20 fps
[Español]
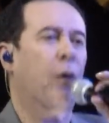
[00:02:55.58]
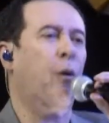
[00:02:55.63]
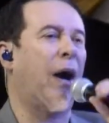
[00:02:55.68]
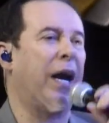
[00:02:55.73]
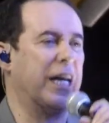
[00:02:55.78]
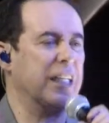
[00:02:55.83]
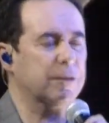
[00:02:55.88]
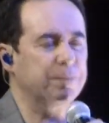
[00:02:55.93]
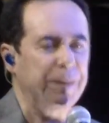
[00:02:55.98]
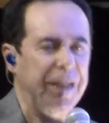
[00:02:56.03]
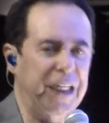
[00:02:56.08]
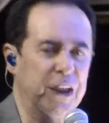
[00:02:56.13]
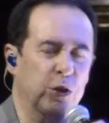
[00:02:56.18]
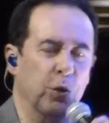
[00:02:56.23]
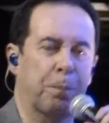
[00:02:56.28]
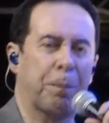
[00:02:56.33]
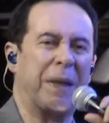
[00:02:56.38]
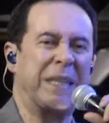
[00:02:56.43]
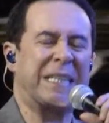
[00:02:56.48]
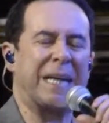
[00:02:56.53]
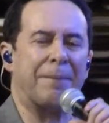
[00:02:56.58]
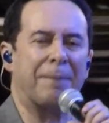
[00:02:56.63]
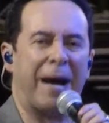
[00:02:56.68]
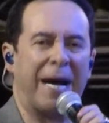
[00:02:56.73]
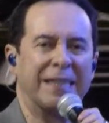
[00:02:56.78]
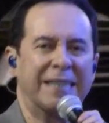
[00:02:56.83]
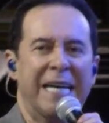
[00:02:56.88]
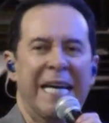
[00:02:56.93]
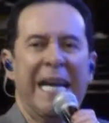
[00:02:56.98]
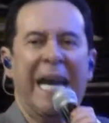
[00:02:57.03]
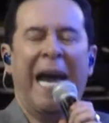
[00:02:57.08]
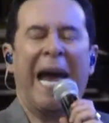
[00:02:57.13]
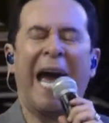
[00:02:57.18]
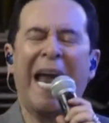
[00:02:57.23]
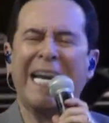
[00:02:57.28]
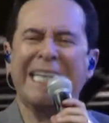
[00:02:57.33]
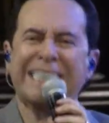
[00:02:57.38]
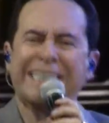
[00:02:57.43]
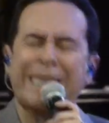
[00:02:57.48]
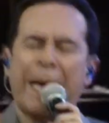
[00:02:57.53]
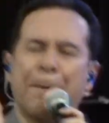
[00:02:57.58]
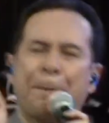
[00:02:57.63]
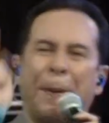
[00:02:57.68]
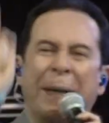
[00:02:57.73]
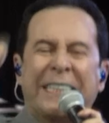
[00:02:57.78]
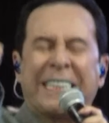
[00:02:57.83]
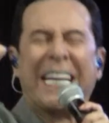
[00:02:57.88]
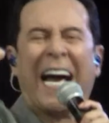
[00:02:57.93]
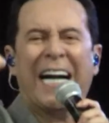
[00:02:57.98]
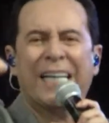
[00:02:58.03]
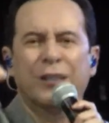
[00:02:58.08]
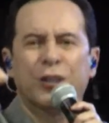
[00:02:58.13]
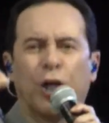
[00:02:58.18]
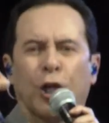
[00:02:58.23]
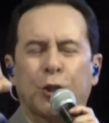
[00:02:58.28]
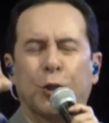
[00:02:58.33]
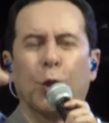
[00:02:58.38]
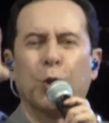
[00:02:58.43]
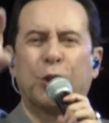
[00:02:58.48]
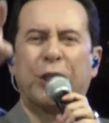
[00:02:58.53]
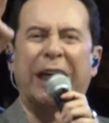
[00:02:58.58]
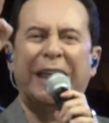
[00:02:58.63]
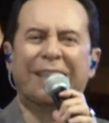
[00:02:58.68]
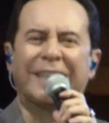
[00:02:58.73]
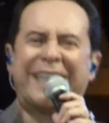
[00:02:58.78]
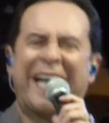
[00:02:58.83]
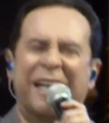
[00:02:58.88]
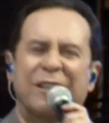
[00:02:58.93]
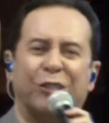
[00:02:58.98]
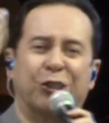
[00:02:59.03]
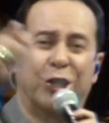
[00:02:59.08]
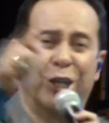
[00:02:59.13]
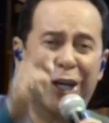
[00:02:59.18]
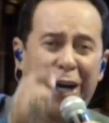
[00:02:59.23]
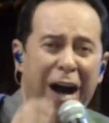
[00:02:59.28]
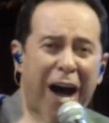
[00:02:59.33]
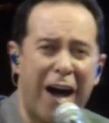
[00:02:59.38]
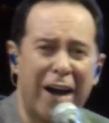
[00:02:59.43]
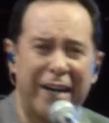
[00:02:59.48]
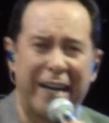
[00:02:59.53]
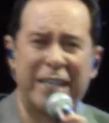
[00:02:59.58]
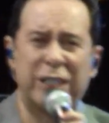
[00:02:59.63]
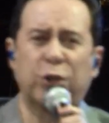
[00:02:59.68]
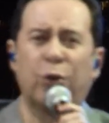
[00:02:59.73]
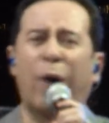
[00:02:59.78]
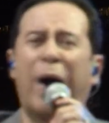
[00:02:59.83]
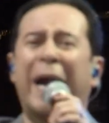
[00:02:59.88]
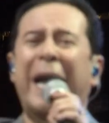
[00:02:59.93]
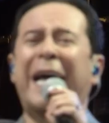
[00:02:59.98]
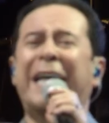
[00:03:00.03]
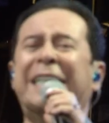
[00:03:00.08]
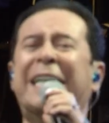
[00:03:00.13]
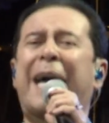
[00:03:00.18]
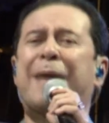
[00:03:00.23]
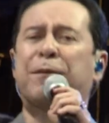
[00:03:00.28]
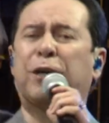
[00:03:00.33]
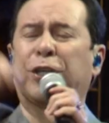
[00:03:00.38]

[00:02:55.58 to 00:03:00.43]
cuál espíritu pesa más. Él está pesando tus intenciones, cuál es la